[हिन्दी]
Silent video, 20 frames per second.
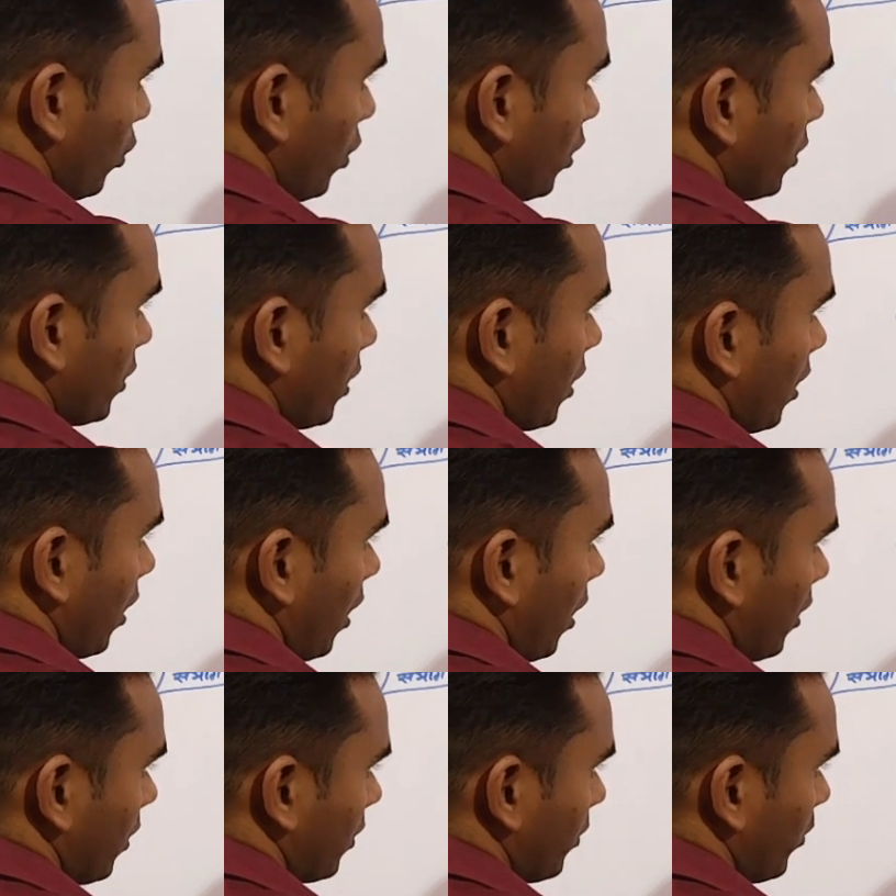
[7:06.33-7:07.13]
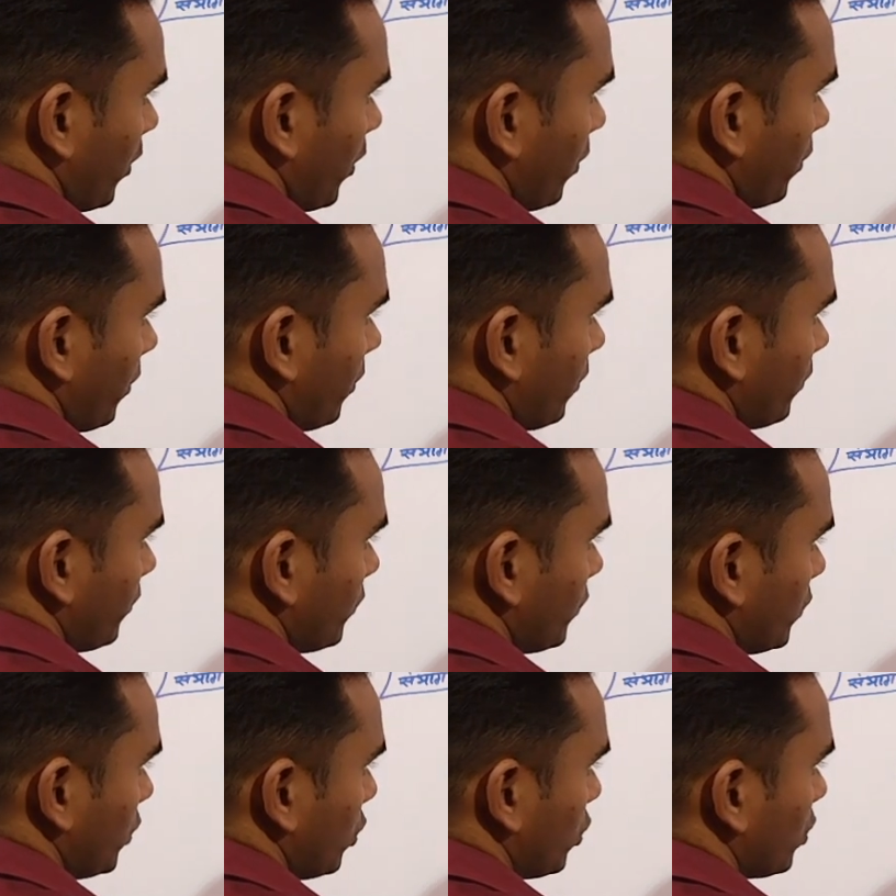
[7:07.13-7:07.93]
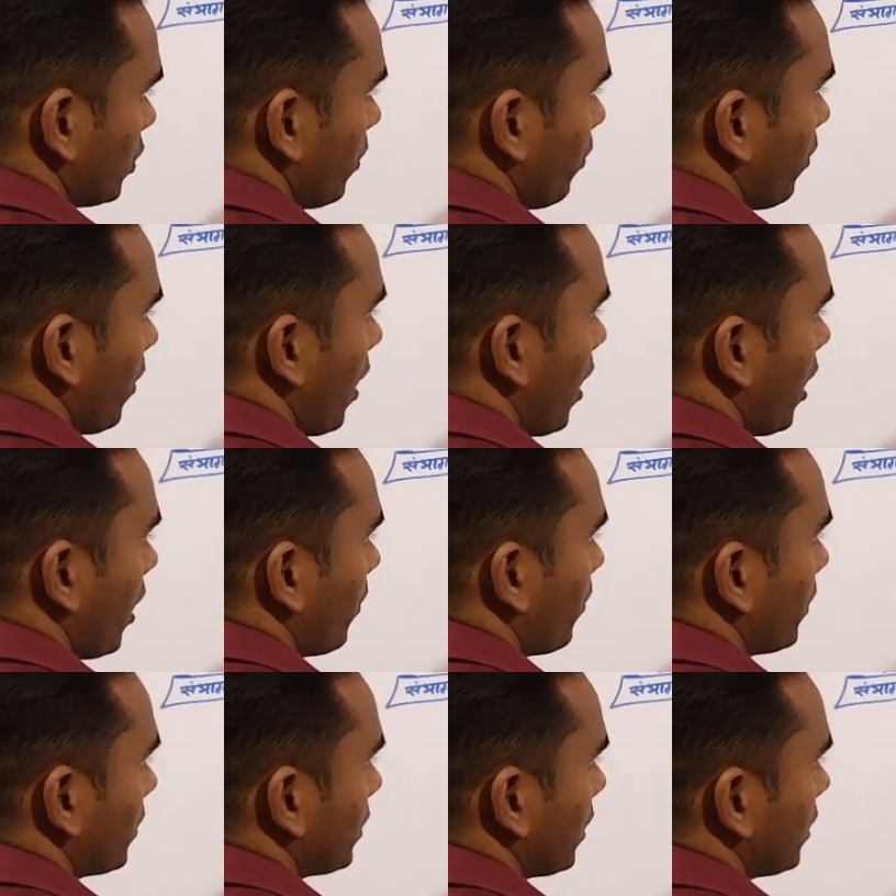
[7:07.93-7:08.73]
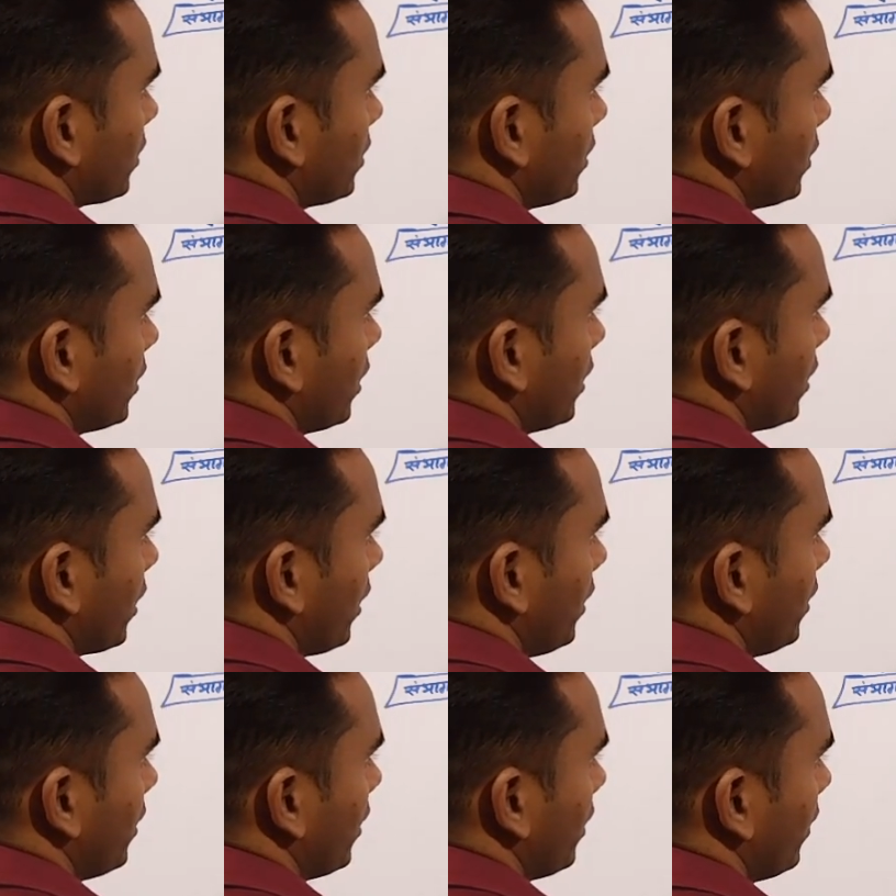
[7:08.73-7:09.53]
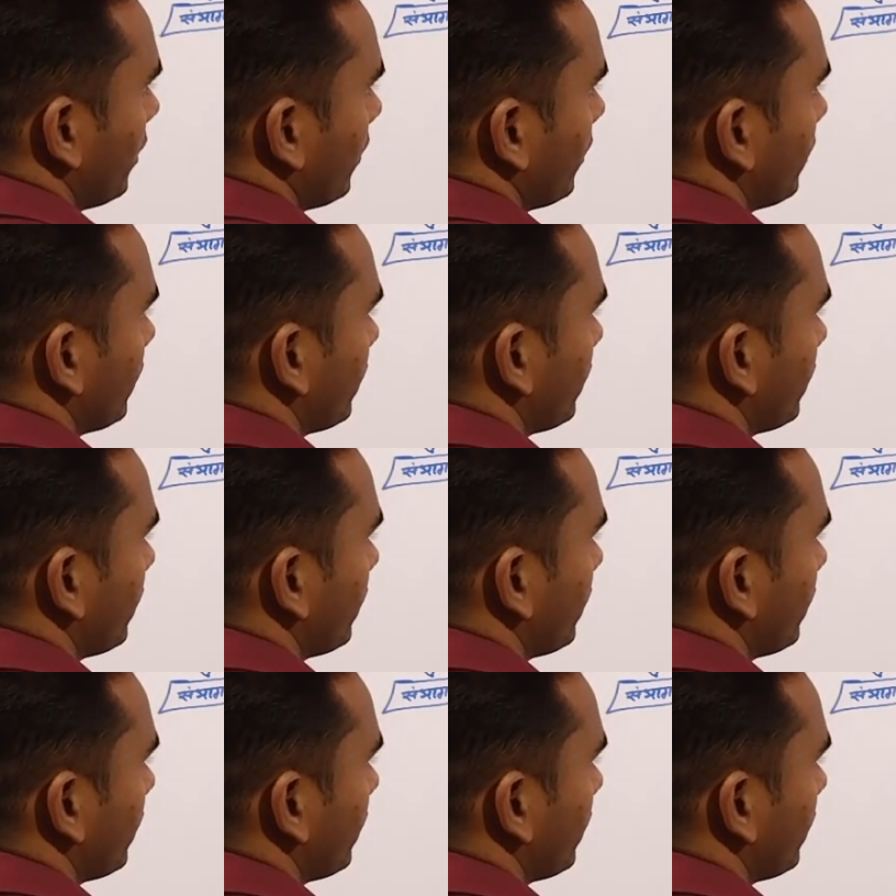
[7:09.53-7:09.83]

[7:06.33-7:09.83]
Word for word: 2008 में जो संभाग प्रशासनिक इकाई है